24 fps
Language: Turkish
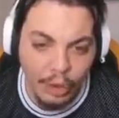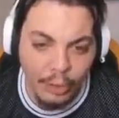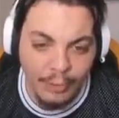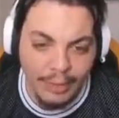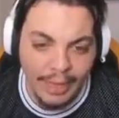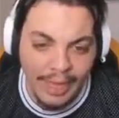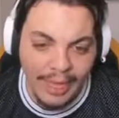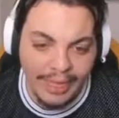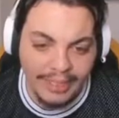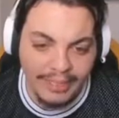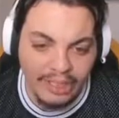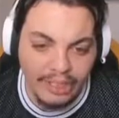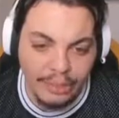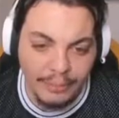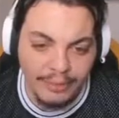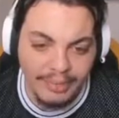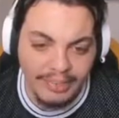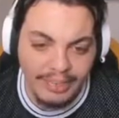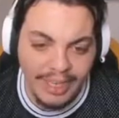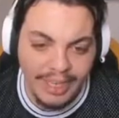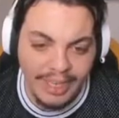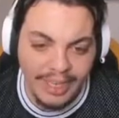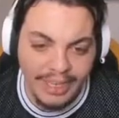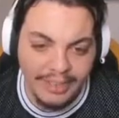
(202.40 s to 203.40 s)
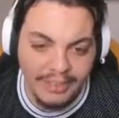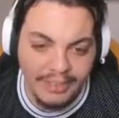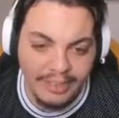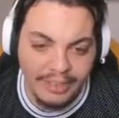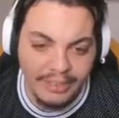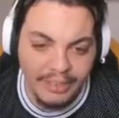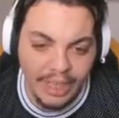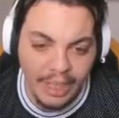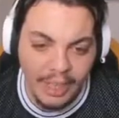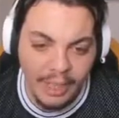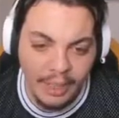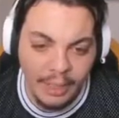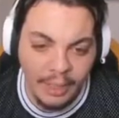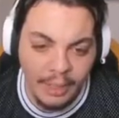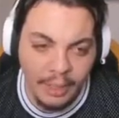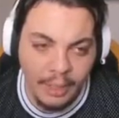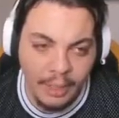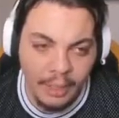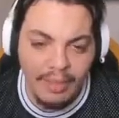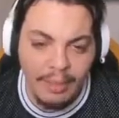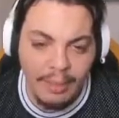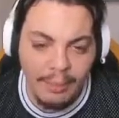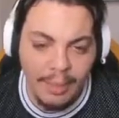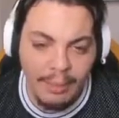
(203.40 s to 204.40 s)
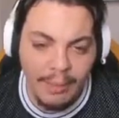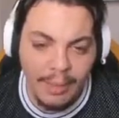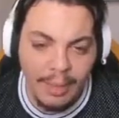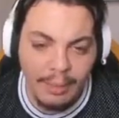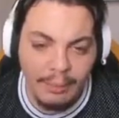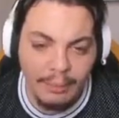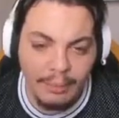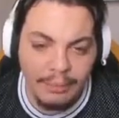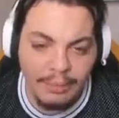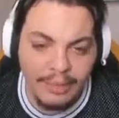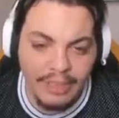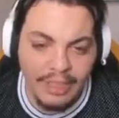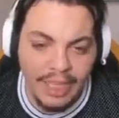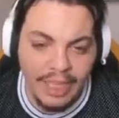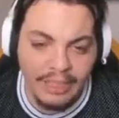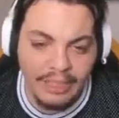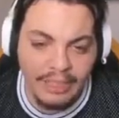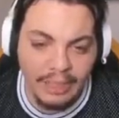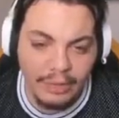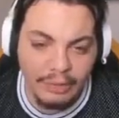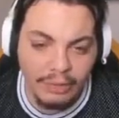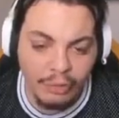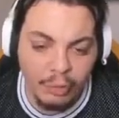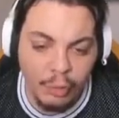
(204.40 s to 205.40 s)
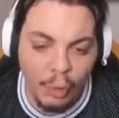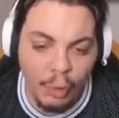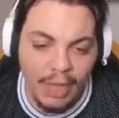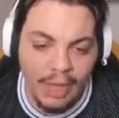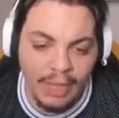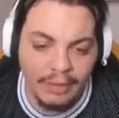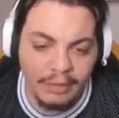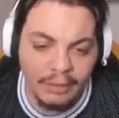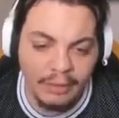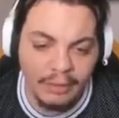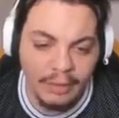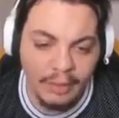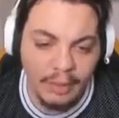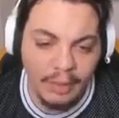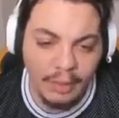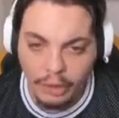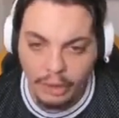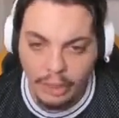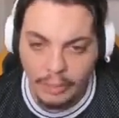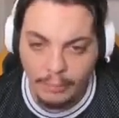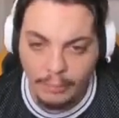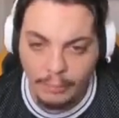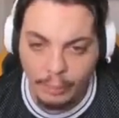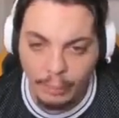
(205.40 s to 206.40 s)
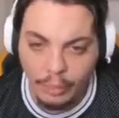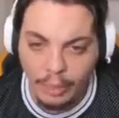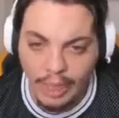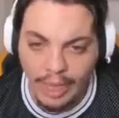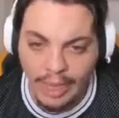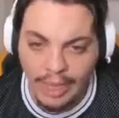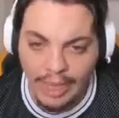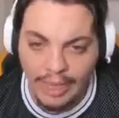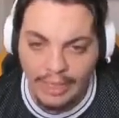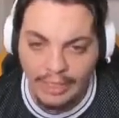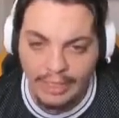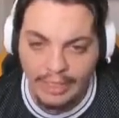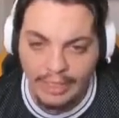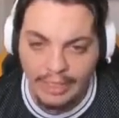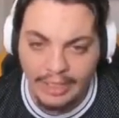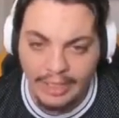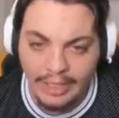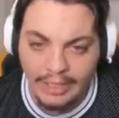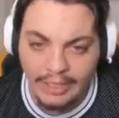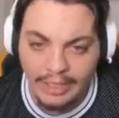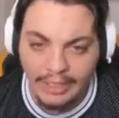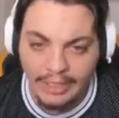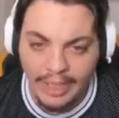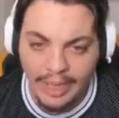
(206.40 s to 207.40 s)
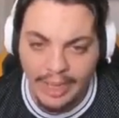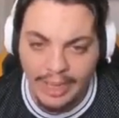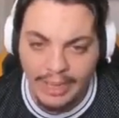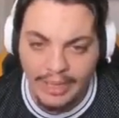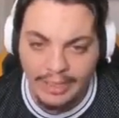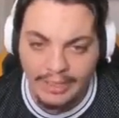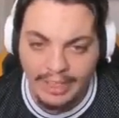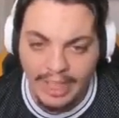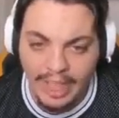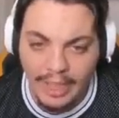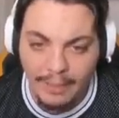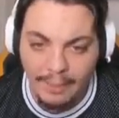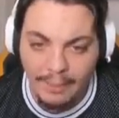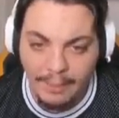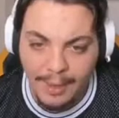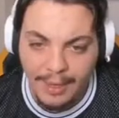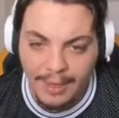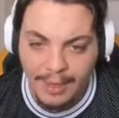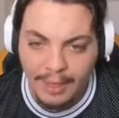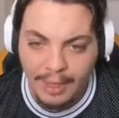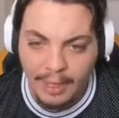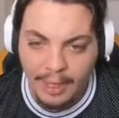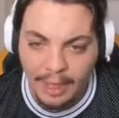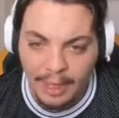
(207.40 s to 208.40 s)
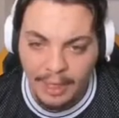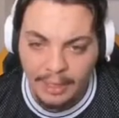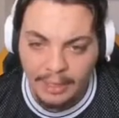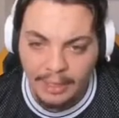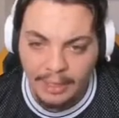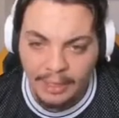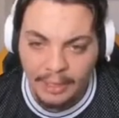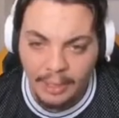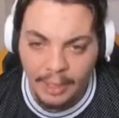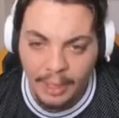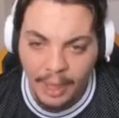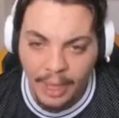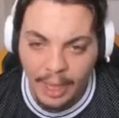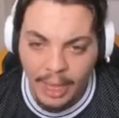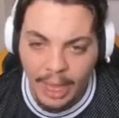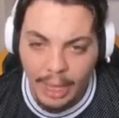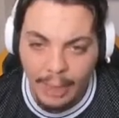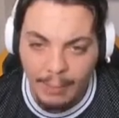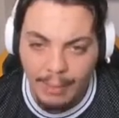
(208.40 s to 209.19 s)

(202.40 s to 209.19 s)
Oluyor mu kardeşim hiç yere yatınca? AVM mermimiz zaten çok az. Hocam bu karanlık gecede DP ile kaldık.